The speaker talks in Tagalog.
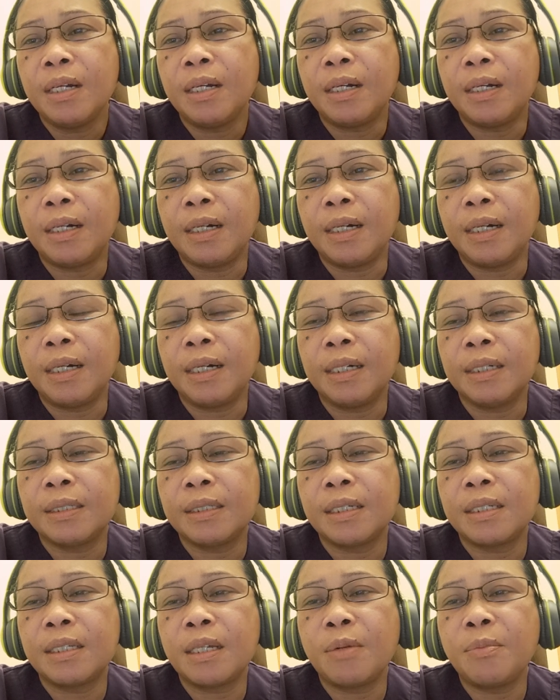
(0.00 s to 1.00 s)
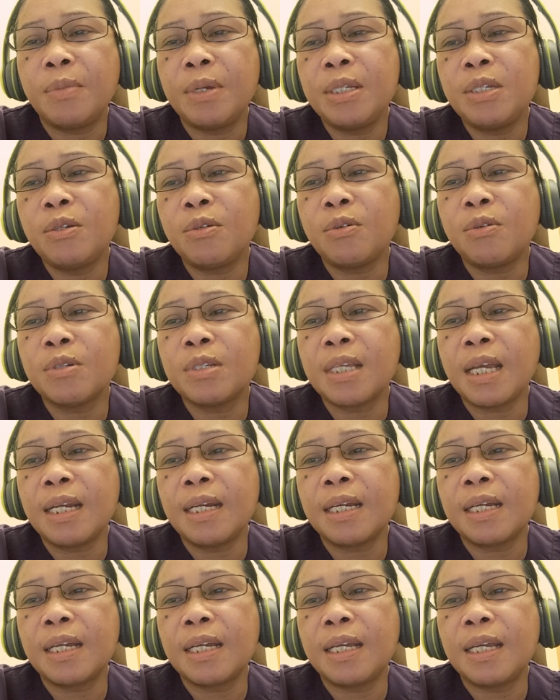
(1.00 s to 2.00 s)
uh, sa isang video kung
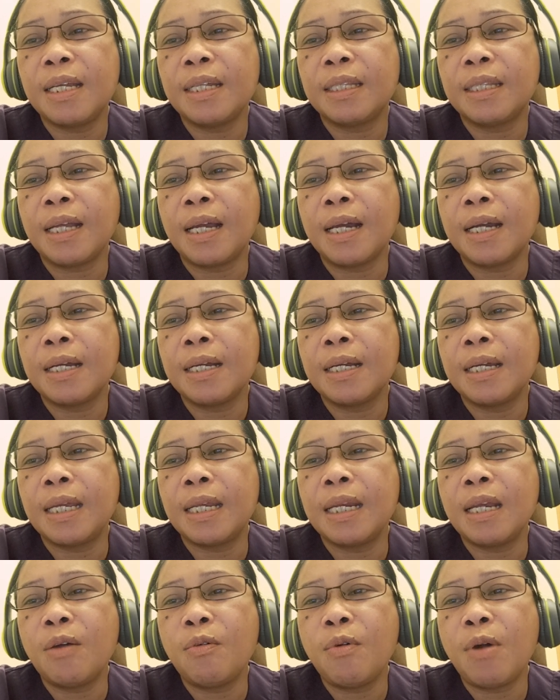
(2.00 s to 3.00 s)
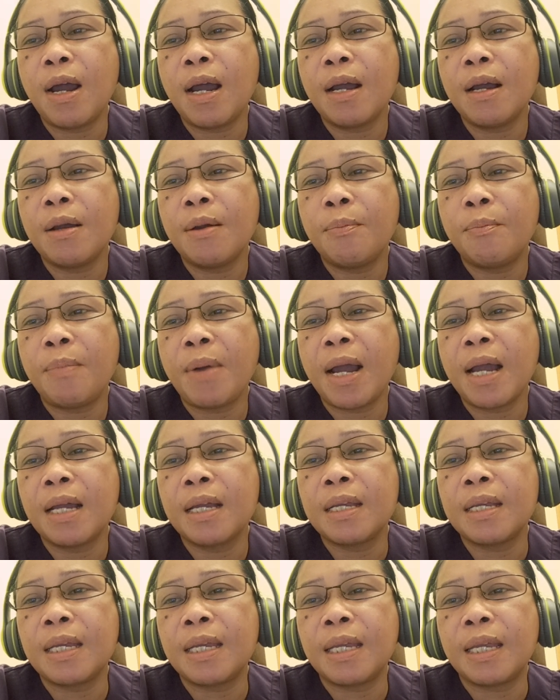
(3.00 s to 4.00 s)
saan nakikitang ginawang
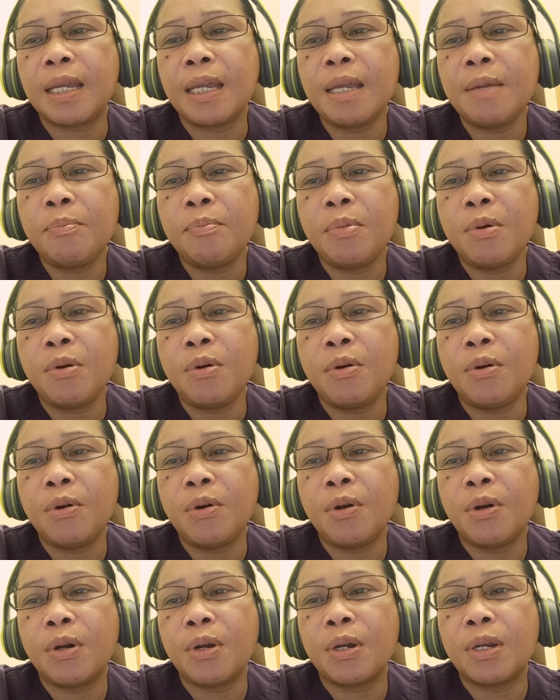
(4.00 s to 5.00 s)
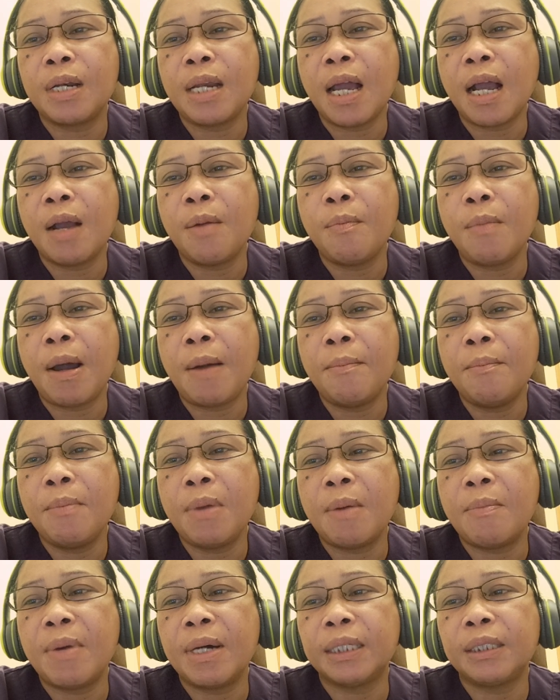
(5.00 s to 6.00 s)
panghihipo ng
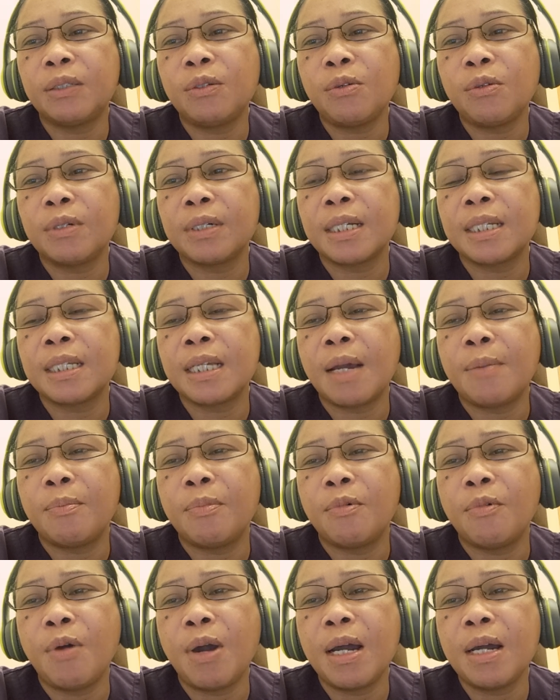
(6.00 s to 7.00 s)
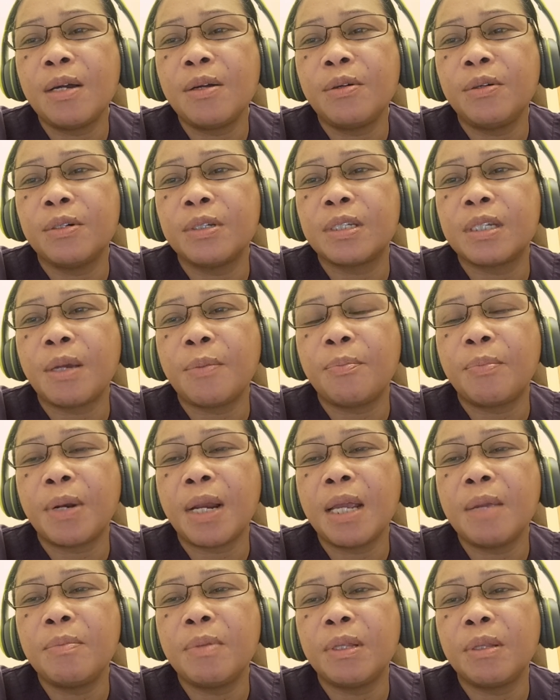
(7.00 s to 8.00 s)
mambabatok na si Apuang o sa
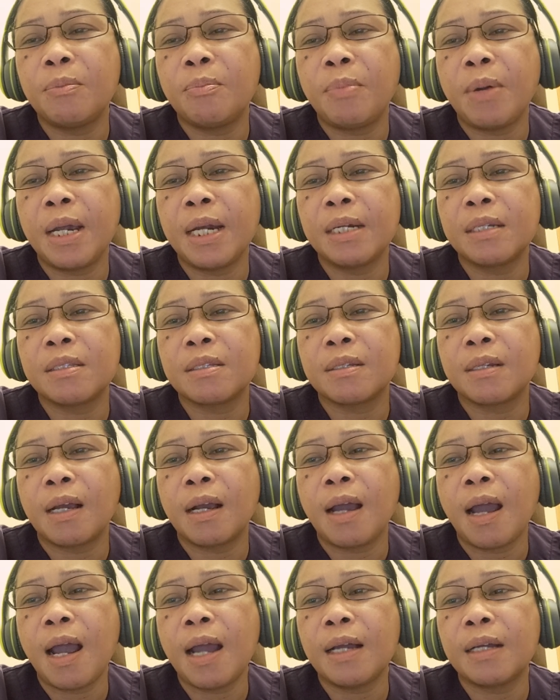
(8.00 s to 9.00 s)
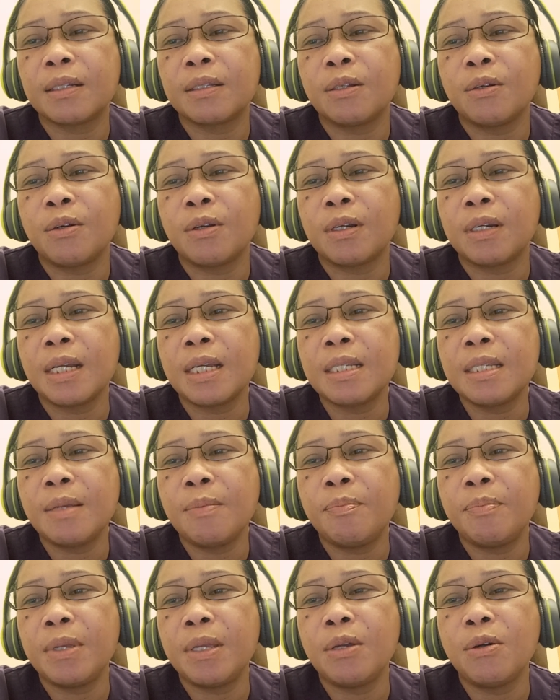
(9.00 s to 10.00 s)
private part ng aktor na
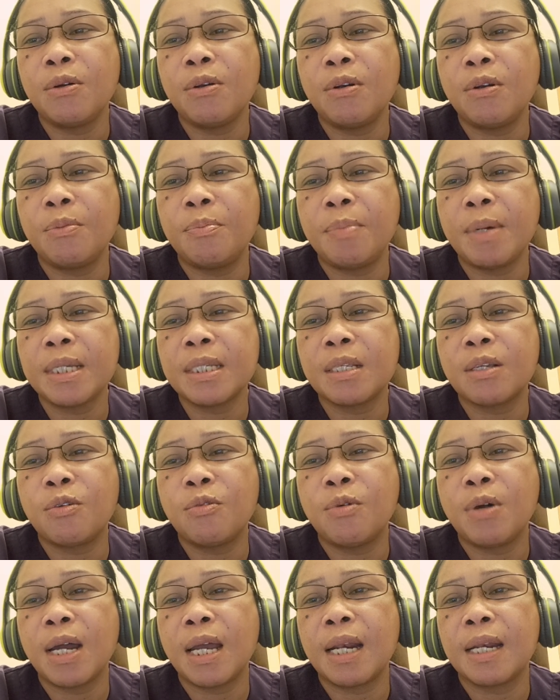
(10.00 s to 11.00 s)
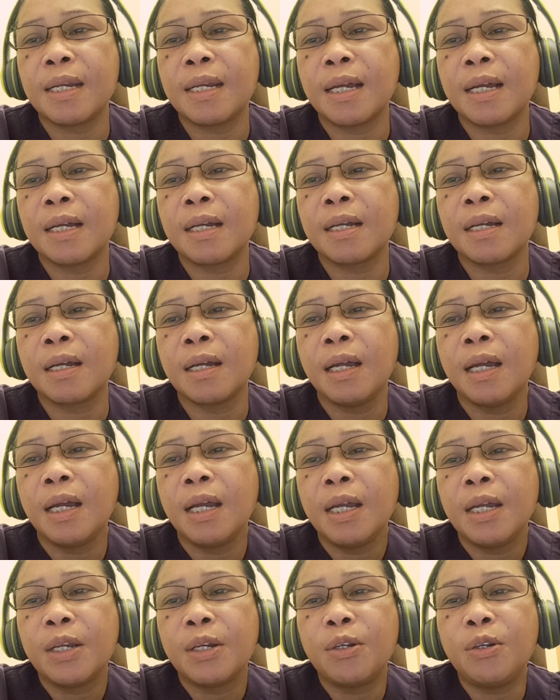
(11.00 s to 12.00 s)
si Piolo Pascual ng
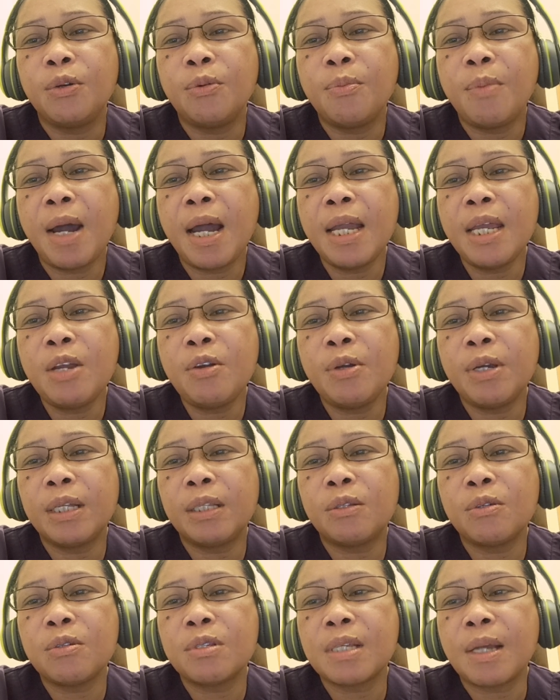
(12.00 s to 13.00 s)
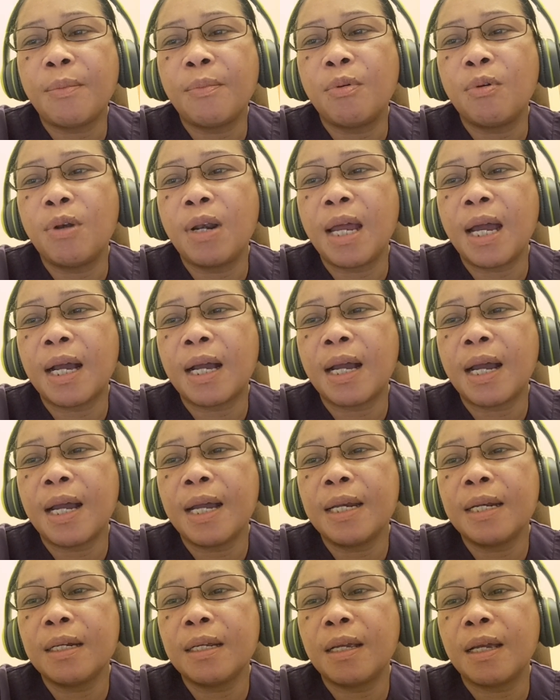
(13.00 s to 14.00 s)
dumayo ito sa
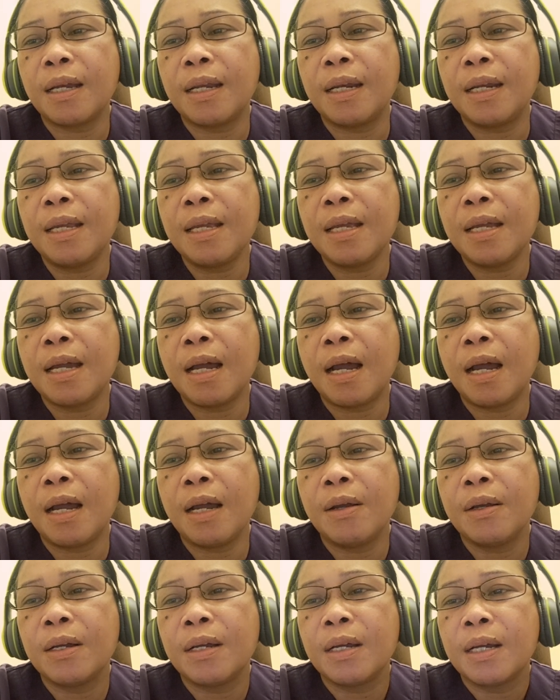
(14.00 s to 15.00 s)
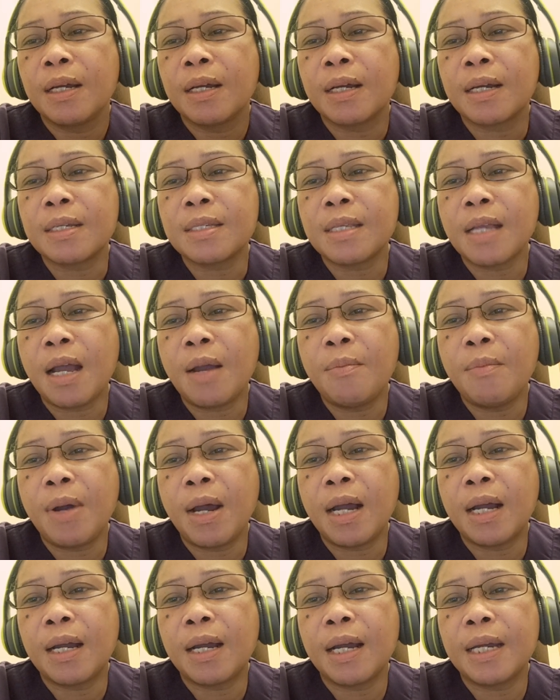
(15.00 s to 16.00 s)
Bulacan, Kalinga
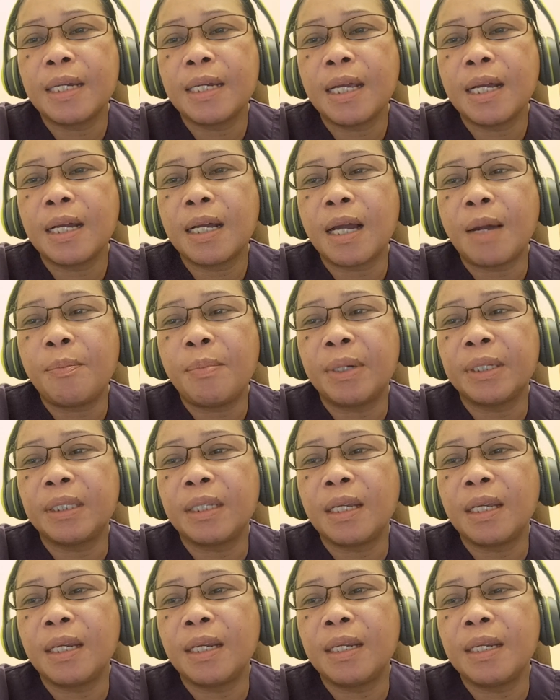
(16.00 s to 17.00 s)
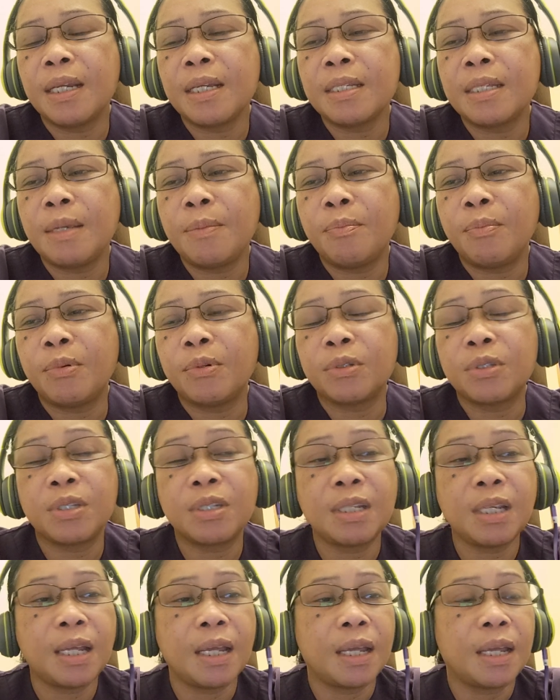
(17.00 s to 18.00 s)
kasama ang kanyang kapatid na si
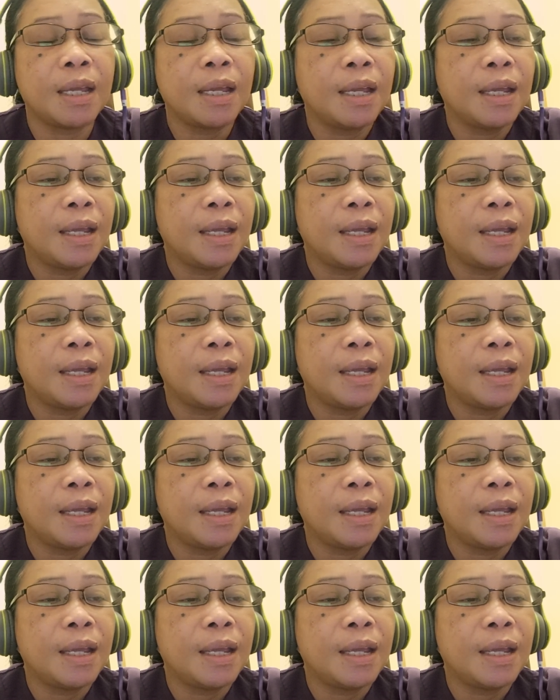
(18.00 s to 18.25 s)
Poche.